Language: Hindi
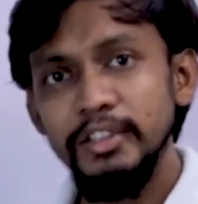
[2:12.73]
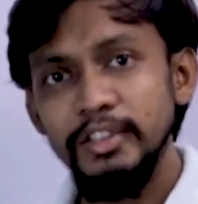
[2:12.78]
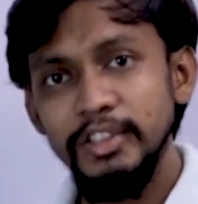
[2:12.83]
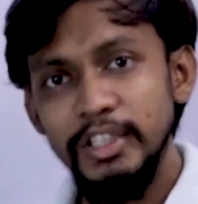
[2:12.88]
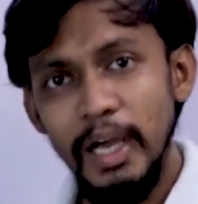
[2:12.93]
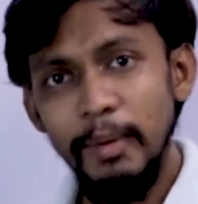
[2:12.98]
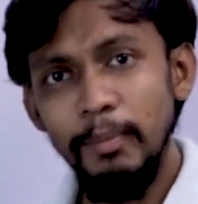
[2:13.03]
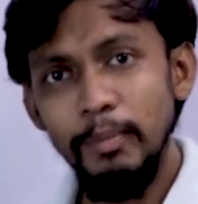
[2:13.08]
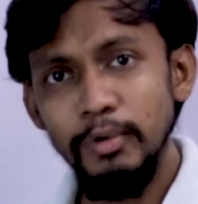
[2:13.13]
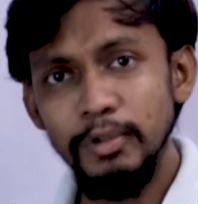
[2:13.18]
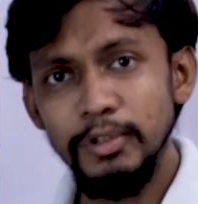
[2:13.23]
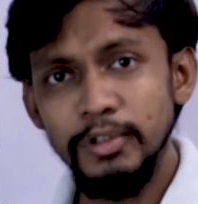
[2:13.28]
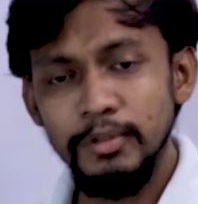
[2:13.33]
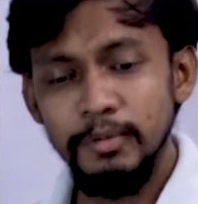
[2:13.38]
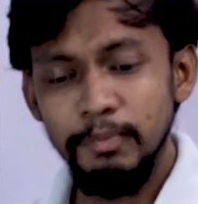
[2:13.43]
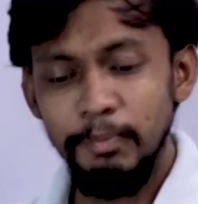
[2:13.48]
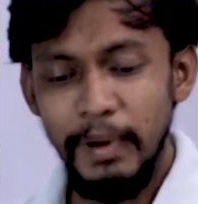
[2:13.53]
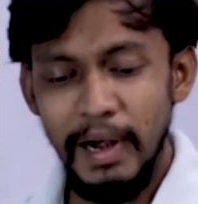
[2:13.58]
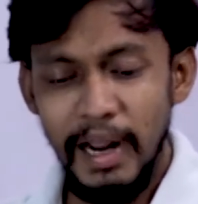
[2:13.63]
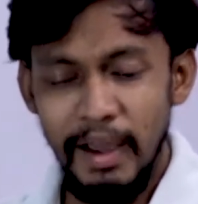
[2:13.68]
जब उस
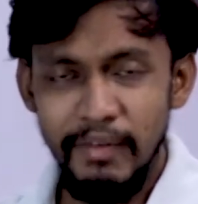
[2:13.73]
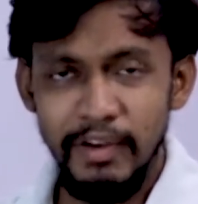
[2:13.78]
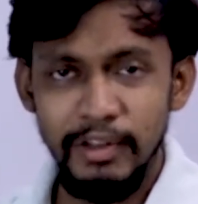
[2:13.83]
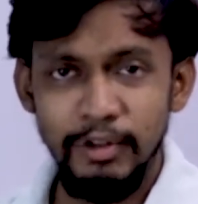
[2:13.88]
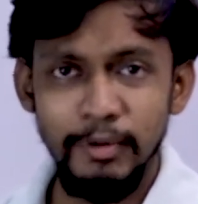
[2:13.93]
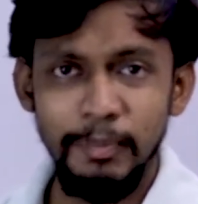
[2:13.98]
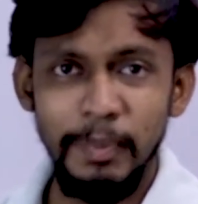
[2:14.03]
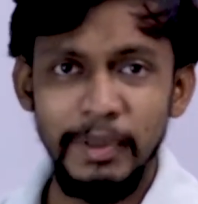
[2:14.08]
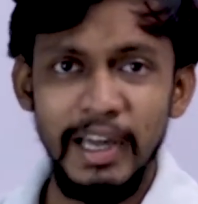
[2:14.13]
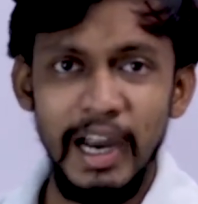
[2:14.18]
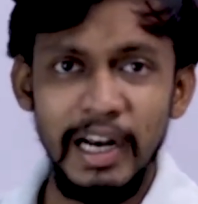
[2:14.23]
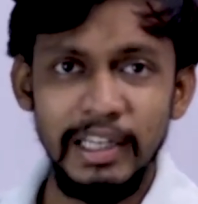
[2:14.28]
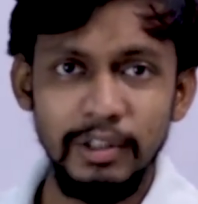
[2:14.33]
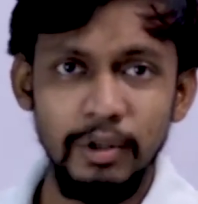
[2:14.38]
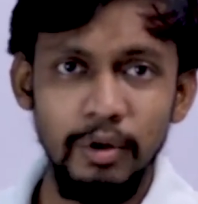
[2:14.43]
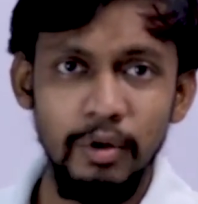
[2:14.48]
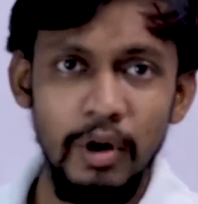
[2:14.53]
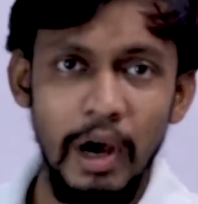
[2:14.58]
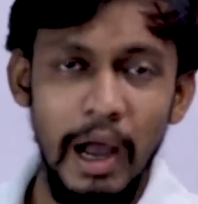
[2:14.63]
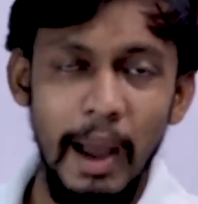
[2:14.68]
परावैद्युत पदार्थ
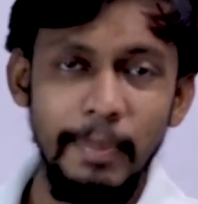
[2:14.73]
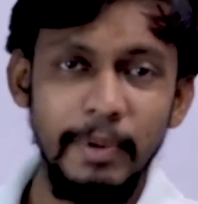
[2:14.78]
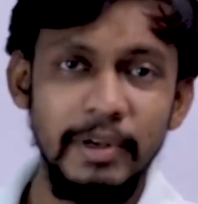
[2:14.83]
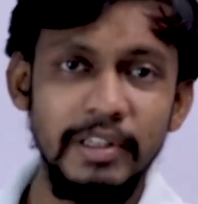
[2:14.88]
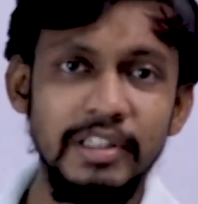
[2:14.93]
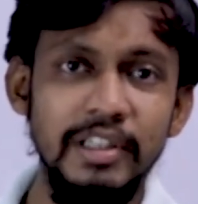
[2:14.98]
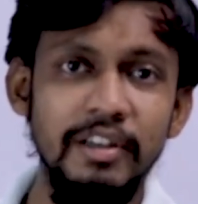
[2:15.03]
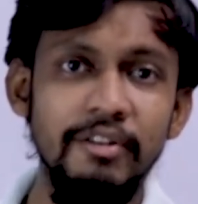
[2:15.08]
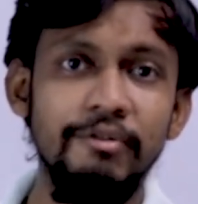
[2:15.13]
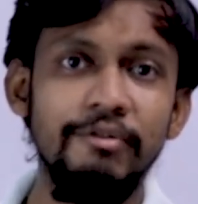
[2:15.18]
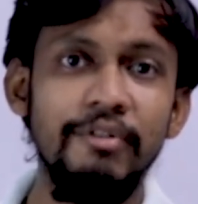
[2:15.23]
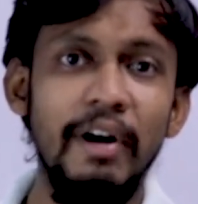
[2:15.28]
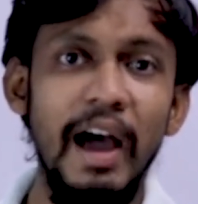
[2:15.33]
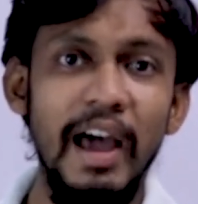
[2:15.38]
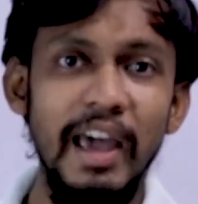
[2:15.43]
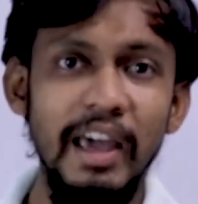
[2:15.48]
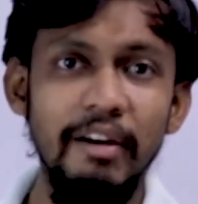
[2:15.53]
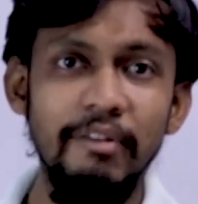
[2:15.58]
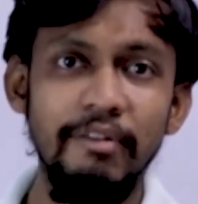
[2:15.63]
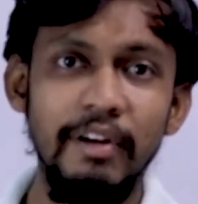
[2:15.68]
को आप किसी
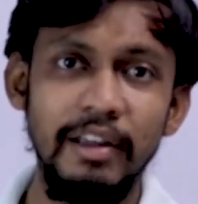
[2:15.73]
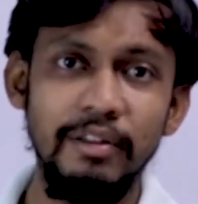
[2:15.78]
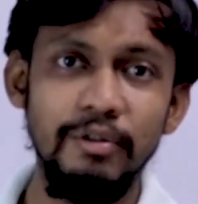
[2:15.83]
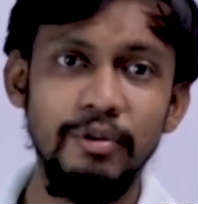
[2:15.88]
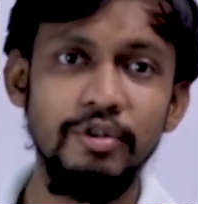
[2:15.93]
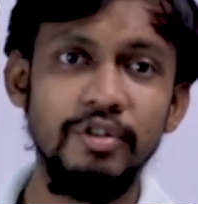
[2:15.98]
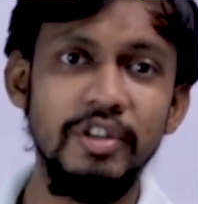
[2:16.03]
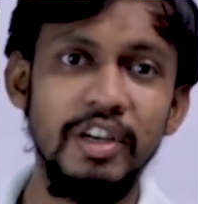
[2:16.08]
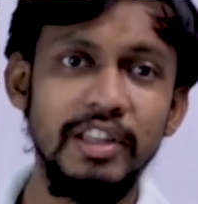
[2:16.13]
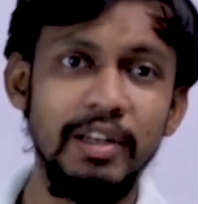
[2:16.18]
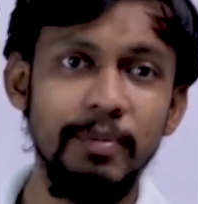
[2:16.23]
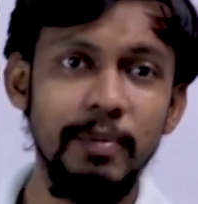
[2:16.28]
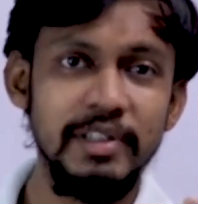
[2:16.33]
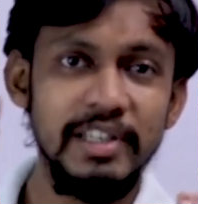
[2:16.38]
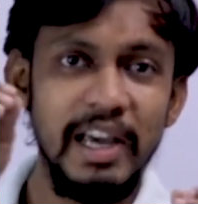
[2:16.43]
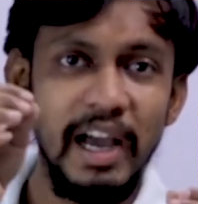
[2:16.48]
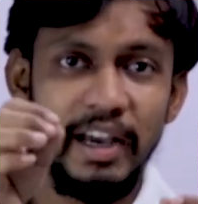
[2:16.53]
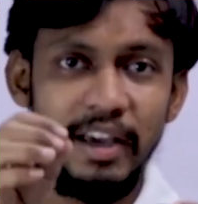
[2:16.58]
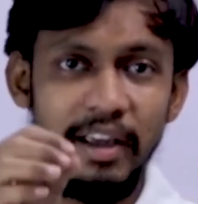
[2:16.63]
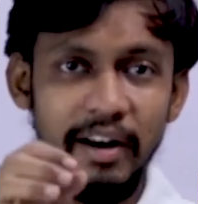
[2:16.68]
वाह्य वैद्युत क्षेत्र में
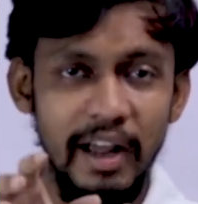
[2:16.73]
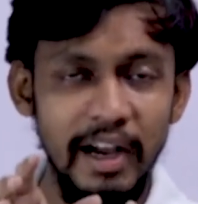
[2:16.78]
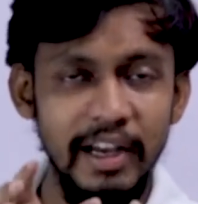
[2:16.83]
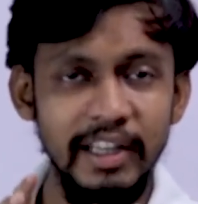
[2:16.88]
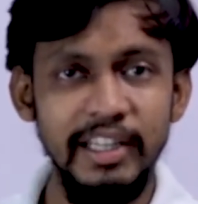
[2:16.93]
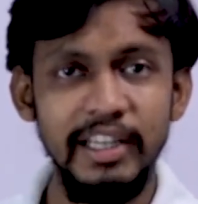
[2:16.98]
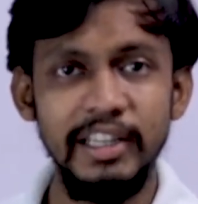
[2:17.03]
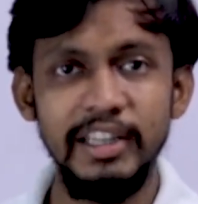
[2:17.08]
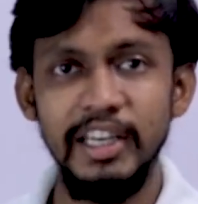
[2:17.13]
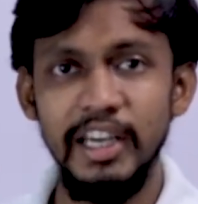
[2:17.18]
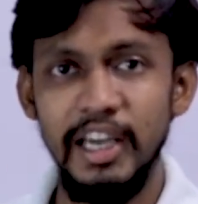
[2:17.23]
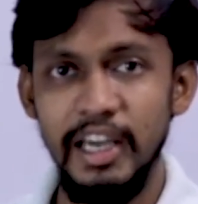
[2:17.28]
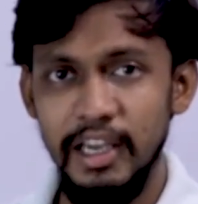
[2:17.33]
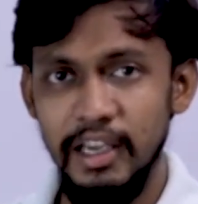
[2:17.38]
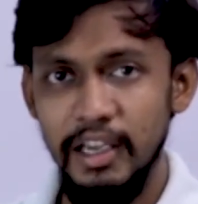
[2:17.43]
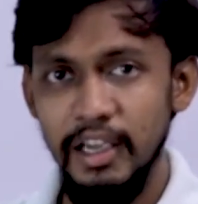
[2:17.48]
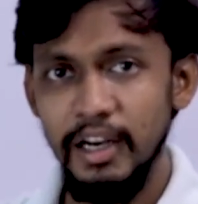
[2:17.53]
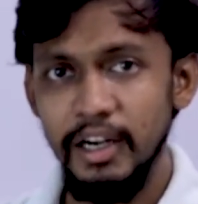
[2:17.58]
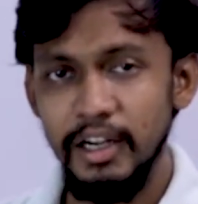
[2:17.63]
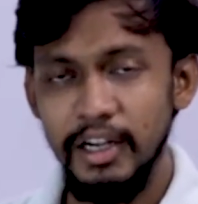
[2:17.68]
जाकर रख देते हैं
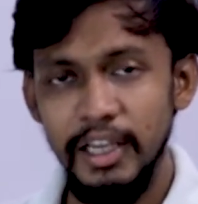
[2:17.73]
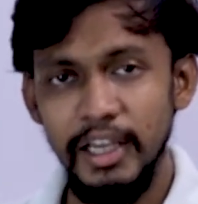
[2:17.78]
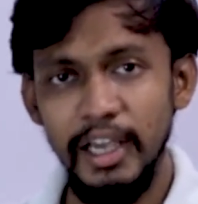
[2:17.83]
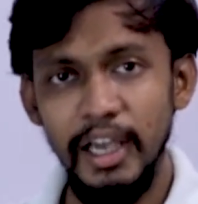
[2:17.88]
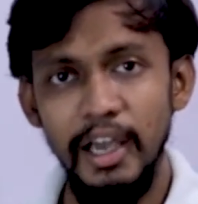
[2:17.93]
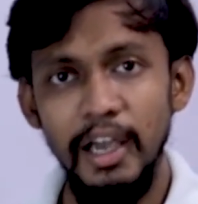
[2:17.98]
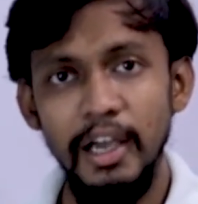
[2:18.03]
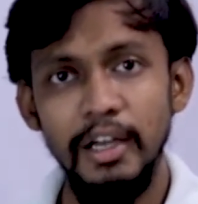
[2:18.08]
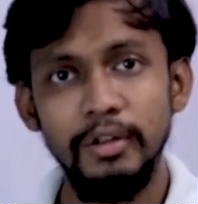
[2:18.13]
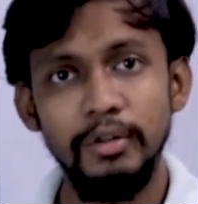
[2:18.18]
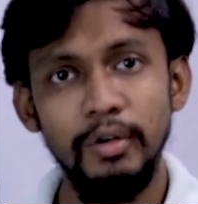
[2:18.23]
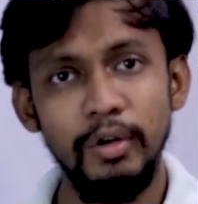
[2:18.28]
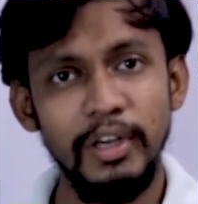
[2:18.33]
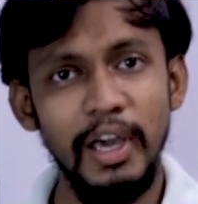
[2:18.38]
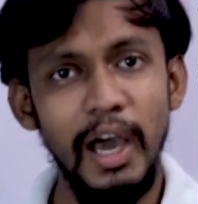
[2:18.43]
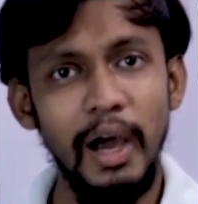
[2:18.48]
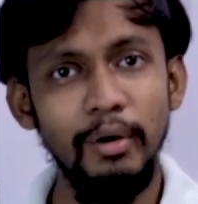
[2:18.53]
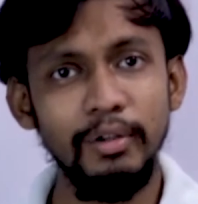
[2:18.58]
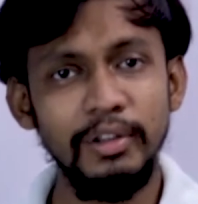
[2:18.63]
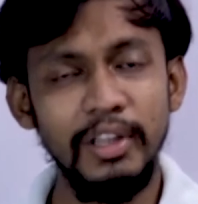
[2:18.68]
ठीक है तो
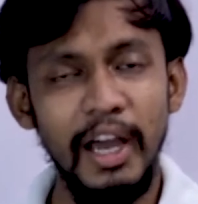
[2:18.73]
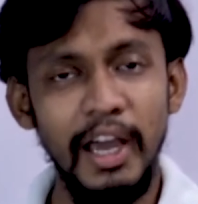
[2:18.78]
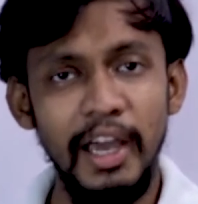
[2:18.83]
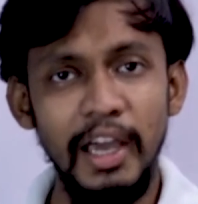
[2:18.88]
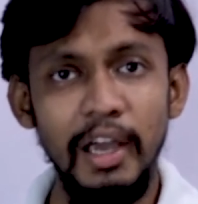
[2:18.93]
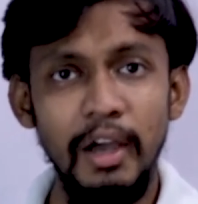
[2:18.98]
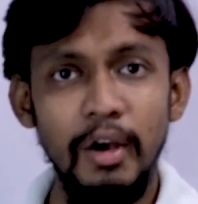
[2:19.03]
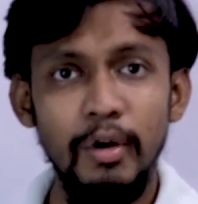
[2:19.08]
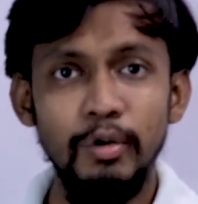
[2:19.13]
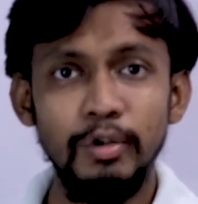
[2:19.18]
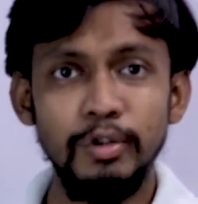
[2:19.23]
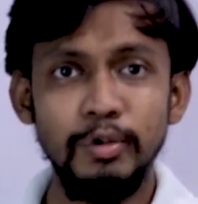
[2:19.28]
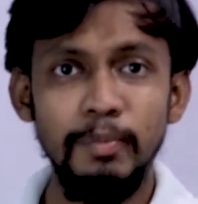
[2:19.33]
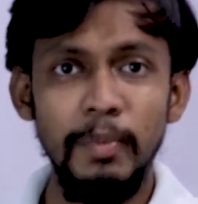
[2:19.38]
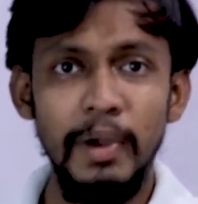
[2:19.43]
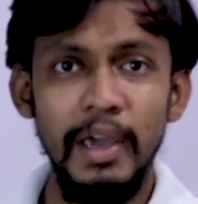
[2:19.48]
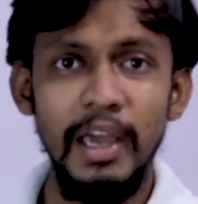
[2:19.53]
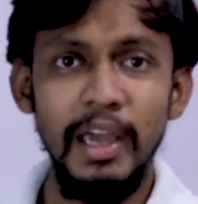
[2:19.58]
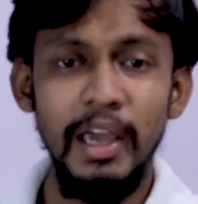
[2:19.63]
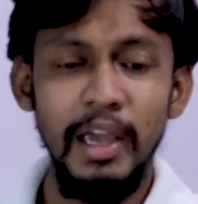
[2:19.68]
क्या होता है
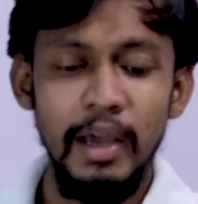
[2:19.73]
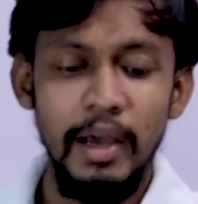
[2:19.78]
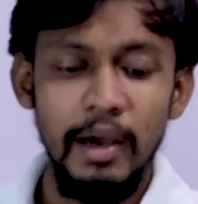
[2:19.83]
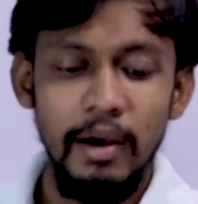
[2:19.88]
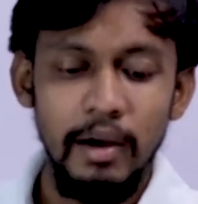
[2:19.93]
उसमें